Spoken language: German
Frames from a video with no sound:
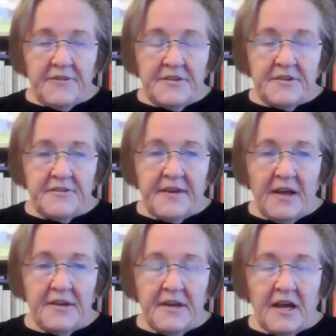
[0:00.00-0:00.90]

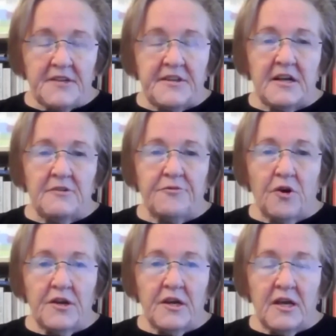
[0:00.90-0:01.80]
interessanten Artikel
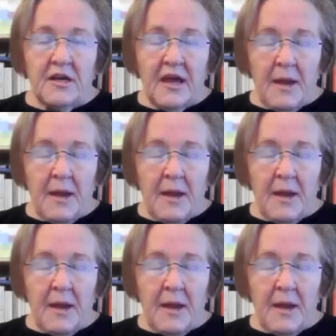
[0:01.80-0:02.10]
von äh,